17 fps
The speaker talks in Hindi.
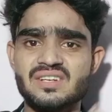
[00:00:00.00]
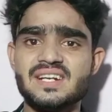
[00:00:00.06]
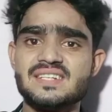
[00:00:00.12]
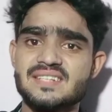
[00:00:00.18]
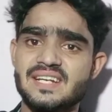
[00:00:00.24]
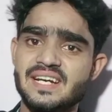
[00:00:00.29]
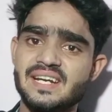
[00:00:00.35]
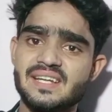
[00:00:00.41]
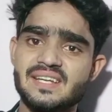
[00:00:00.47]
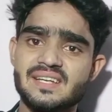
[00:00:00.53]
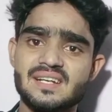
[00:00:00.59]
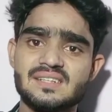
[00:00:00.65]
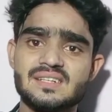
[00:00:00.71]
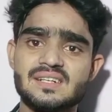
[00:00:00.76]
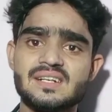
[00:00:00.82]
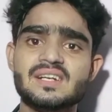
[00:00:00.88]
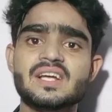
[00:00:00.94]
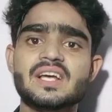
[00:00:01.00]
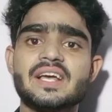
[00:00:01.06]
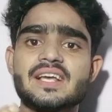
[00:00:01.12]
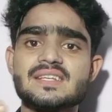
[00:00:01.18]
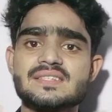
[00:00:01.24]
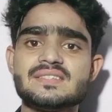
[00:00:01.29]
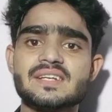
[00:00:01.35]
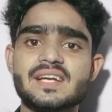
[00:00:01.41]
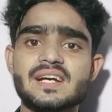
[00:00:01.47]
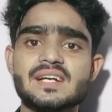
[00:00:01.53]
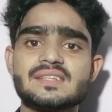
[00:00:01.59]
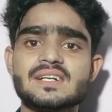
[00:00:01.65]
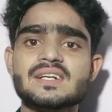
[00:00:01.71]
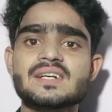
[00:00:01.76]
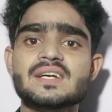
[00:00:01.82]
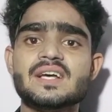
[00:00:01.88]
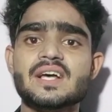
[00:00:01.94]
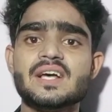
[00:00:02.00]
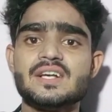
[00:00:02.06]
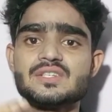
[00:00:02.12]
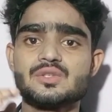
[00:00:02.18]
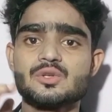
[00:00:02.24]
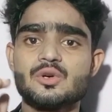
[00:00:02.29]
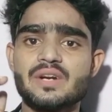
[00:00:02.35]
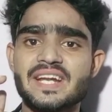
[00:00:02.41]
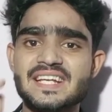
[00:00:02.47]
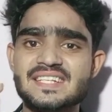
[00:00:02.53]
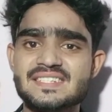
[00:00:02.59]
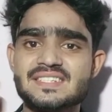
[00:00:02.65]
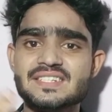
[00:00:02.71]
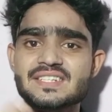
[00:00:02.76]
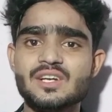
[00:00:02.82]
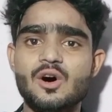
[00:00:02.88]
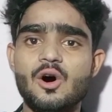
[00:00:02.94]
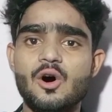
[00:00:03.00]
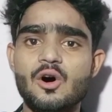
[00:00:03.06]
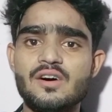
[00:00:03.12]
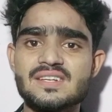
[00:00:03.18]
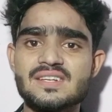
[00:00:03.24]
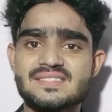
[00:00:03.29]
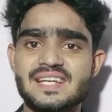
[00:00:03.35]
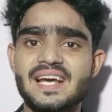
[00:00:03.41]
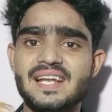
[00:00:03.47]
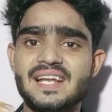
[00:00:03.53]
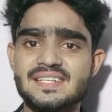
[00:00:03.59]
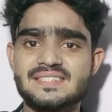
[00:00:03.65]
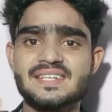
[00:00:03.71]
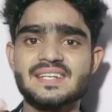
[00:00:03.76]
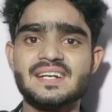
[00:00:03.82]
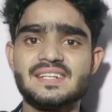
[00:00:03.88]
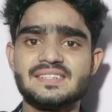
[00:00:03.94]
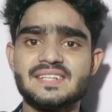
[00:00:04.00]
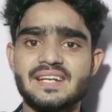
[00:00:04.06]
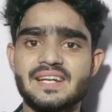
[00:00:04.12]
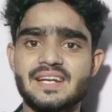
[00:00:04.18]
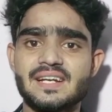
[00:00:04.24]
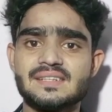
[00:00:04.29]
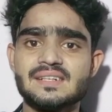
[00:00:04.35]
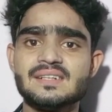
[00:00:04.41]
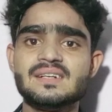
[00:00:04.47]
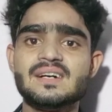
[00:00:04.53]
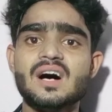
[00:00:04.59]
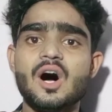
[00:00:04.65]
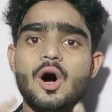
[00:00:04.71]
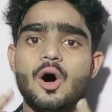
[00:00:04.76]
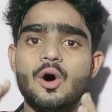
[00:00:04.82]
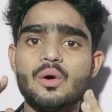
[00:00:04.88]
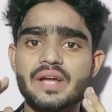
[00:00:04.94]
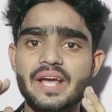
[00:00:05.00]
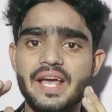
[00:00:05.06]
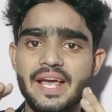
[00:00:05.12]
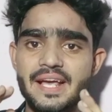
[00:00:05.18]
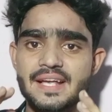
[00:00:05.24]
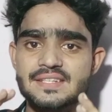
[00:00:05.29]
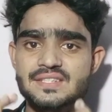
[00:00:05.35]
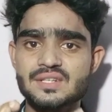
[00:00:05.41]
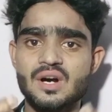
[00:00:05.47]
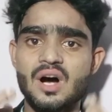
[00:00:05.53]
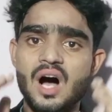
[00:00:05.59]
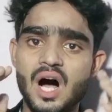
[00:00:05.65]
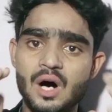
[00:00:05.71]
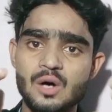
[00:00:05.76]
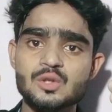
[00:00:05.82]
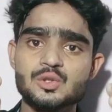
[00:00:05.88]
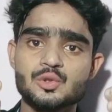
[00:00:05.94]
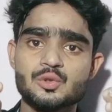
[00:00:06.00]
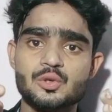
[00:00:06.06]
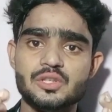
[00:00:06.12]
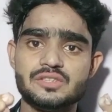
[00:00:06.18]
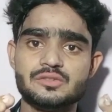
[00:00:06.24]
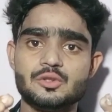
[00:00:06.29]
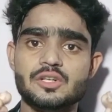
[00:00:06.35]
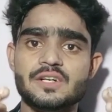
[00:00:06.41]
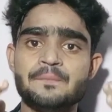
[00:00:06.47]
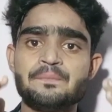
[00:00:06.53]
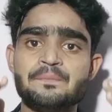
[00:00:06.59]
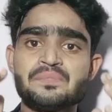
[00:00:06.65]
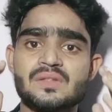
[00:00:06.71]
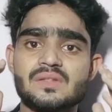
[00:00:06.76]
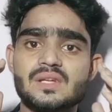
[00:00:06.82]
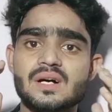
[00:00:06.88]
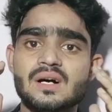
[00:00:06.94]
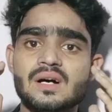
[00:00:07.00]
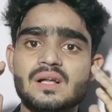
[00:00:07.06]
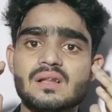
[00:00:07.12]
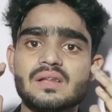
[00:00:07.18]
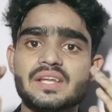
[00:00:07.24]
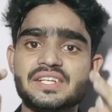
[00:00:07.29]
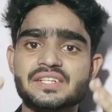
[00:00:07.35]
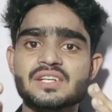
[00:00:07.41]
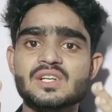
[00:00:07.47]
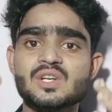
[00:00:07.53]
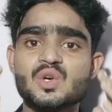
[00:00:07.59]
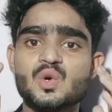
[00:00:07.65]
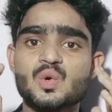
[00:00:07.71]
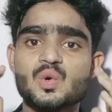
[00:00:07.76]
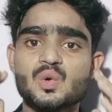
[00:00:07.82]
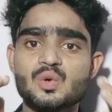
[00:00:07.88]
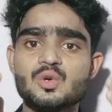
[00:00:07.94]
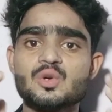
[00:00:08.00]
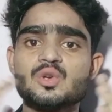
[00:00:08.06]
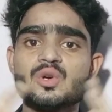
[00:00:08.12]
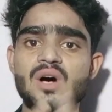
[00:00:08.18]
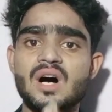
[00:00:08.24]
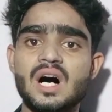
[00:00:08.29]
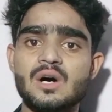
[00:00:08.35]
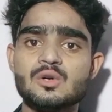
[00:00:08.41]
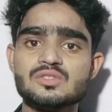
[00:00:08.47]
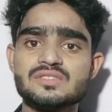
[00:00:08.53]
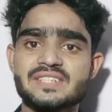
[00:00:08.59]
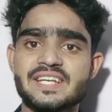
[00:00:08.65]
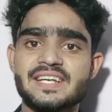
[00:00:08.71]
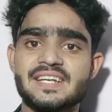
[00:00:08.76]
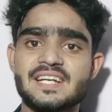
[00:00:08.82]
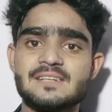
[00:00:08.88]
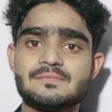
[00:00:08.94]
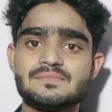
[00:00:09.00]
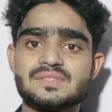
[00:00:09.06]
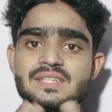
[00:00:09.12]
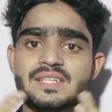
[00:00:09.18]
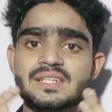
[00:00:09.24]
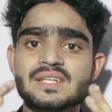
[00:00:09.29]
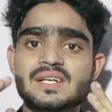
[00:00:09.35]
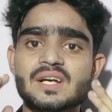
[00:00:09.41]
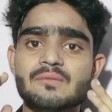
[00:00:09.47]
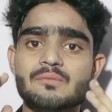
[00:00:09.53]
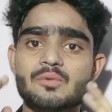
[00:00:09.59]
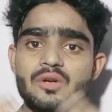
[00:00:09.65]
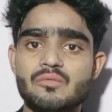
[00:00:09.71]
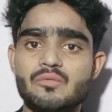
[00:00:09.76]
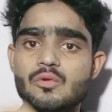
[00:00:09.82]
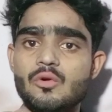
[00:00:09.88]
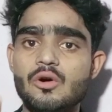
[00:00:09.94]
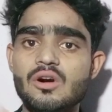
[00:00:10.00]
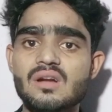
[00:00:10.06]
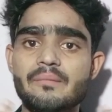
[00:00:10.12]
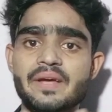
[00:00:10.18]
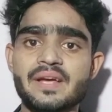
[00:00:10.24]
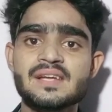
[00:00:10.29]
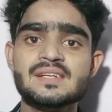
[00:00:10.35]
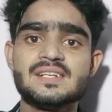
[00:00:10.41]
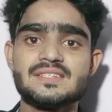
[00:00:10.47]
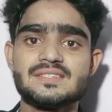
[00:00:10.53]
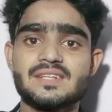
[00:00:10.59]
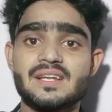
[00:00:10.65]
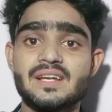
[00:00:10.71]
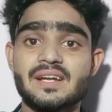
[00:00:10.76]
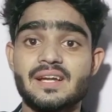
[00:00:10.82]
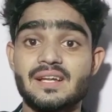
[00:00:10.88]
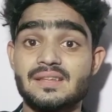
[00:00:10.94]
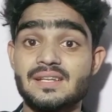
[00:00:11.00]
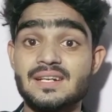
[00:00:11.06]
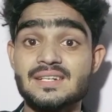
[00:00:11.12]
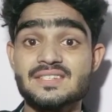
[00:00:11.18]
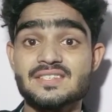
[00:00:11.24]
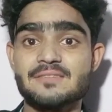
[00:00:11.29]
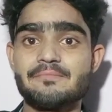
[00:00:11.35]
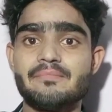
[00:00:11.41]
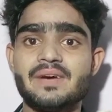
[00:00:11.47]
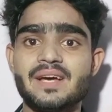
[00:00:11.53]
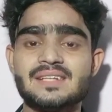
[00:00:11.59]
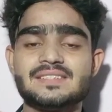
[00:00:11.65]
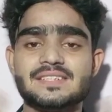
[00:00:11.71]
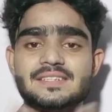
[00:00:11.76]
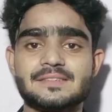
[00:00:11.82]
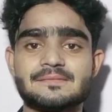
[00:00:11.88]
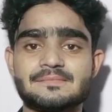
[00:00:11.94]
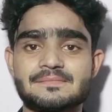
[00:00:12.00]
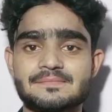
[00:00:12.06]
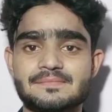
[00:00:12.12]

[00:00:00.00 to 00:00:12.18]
ने डिज़ाइन किया था किसने किया था जोटेंसी और जैलेस्की ने डिज़ाइन किया था और इस हाउस को जो है द लिटिल क्रूब्ड हाउस के नाम से पूरे वर्ल्ड में जाना गया दैट्स मैजिक